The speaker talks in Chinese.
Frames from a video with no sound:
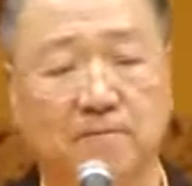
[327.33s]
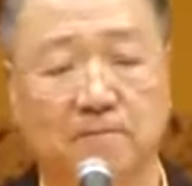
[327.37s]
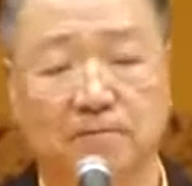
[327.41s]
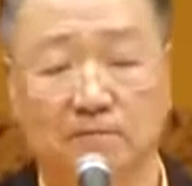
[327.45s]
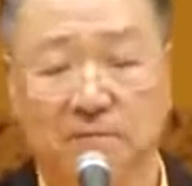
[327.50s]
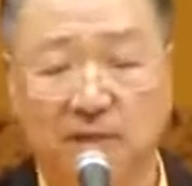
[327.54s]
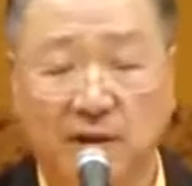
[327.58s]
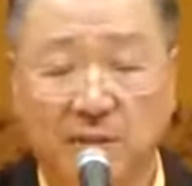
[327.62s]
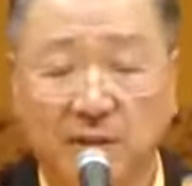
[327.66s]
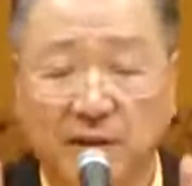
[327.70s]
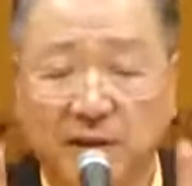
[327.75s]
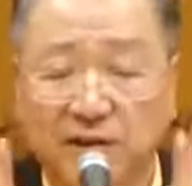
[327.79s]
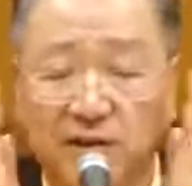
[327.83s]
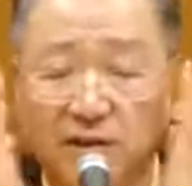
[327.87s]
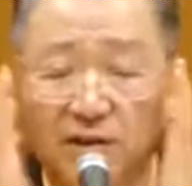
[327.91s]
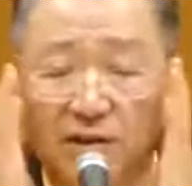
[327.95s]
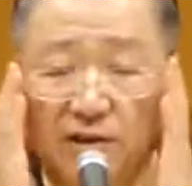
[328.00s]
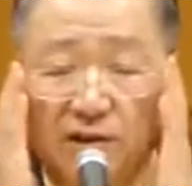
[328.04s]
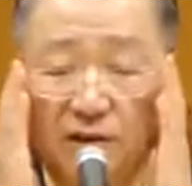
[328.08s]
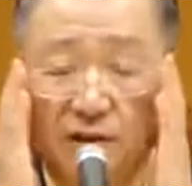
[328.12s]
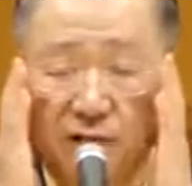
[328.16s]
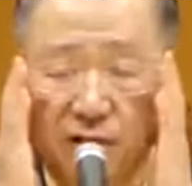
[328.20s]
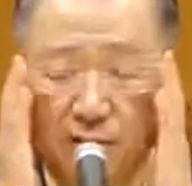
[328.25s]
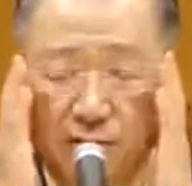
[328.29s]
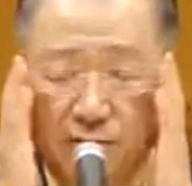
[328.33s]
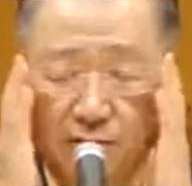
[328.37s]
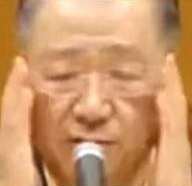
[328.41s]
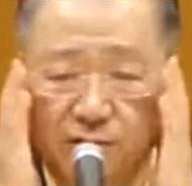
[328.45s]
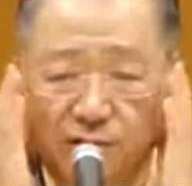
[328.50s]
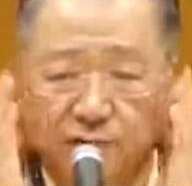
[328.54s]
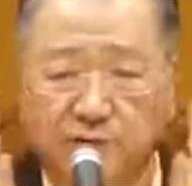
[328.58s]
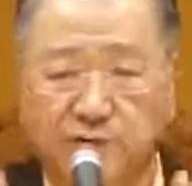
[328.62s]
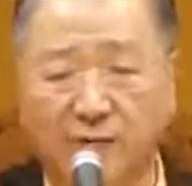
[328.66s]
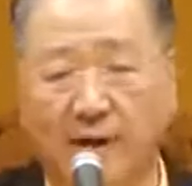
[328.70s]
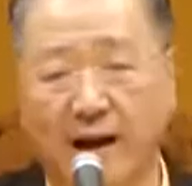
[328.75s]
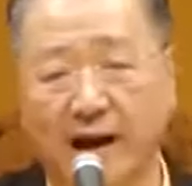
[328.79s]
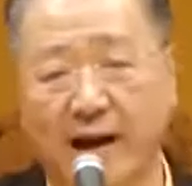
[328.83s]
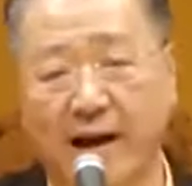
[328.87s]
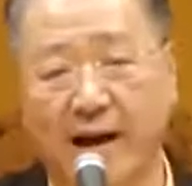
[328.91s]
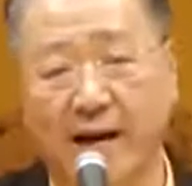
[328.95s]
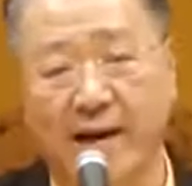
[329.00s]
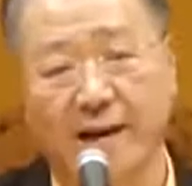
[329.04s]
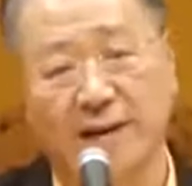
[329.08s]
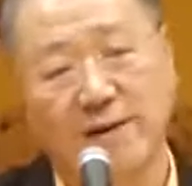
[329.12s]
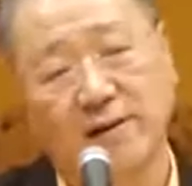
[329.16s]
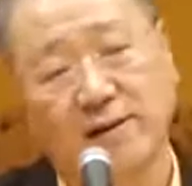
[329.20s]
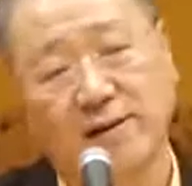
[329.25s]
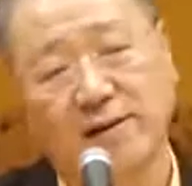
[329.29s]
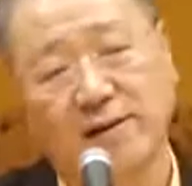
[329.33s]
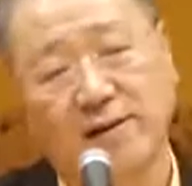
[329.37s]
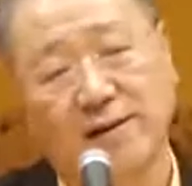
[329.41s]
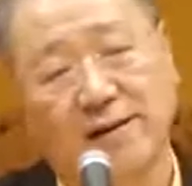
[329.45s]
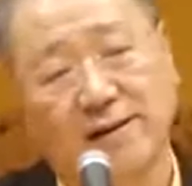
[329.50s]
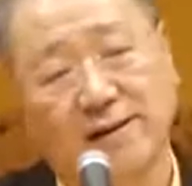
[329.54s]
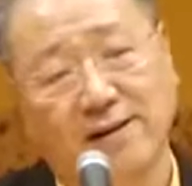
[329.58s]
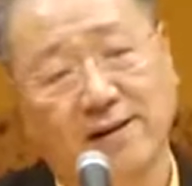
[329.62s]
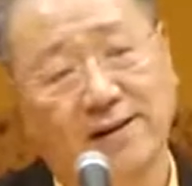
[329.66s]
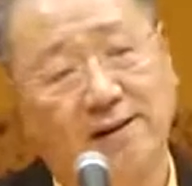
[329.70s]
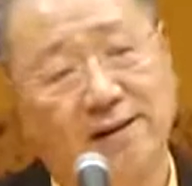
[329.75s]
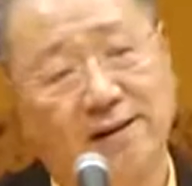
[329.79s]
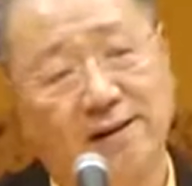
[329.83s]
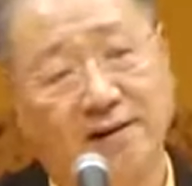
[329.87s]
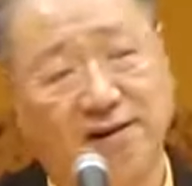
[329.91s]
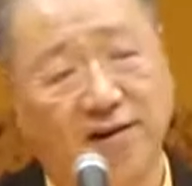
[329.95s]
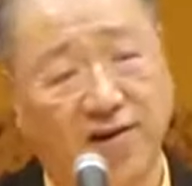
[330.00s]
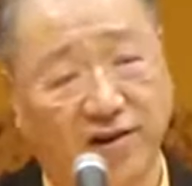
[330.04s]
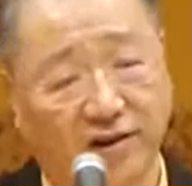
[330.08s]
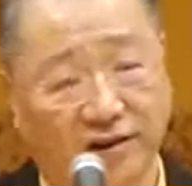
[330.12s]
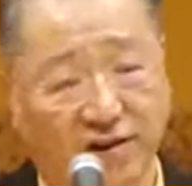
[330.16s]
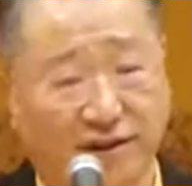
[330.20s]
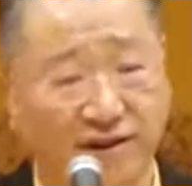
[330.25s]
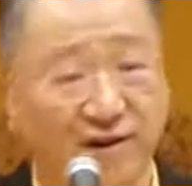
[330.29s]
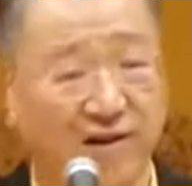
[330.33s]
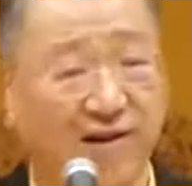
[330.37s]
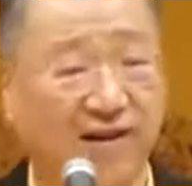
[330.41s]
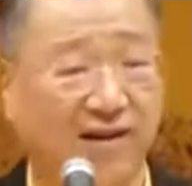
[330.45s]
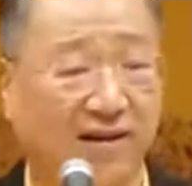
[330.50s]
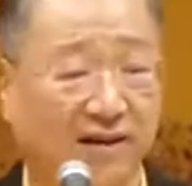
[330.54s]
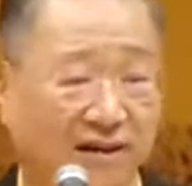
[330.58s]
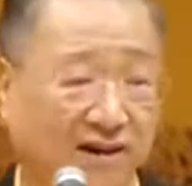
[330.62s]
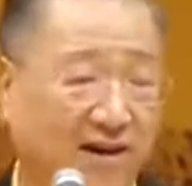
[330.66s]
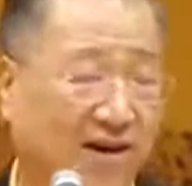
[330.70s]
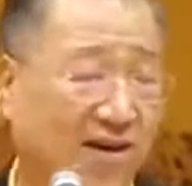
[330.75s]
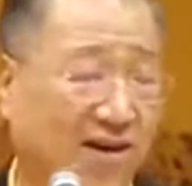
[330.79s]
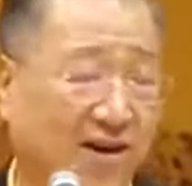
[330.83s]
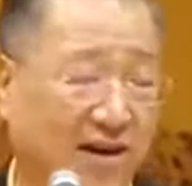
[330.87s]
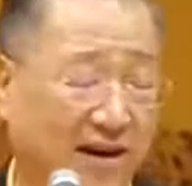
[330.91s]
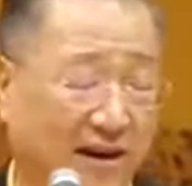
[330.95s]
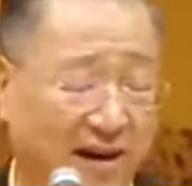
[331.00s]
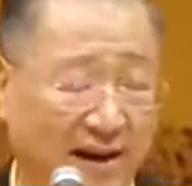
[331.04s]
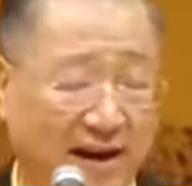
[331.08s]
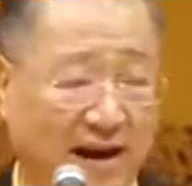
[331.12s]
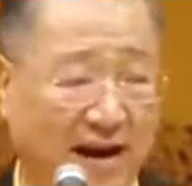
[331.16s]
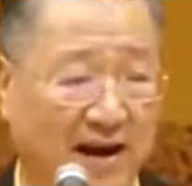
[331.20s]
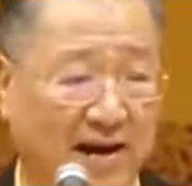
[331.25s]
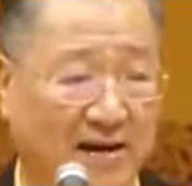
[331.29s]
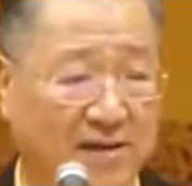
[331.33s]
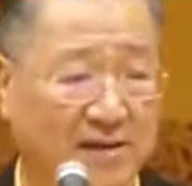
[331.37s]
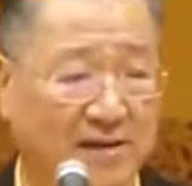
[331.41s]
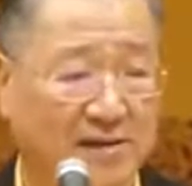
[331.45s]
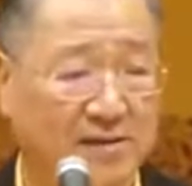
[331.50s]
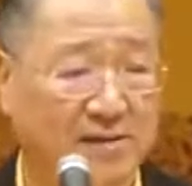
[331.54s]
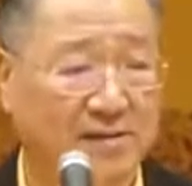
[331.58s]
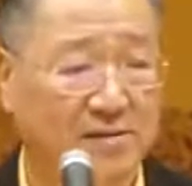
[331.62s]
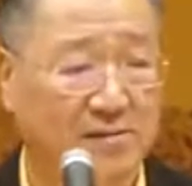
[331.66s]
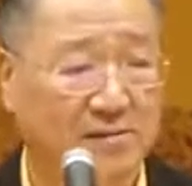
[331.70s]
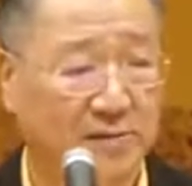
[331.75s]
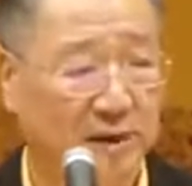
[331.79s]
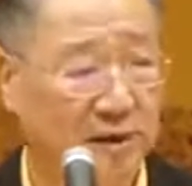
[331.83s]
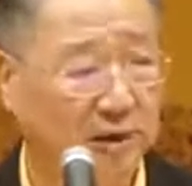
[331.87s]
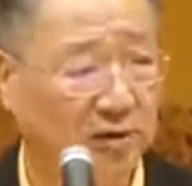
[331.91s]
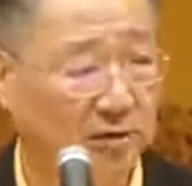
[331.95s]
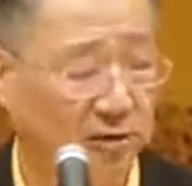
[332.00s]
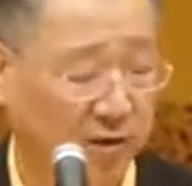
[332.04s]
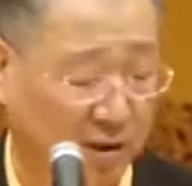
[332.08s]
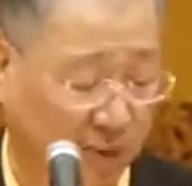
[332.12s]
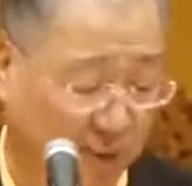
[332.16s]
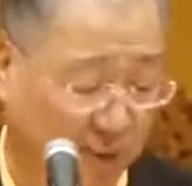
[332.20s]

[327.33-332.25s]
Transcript: 你们听听这句话，其实很正能量，没有什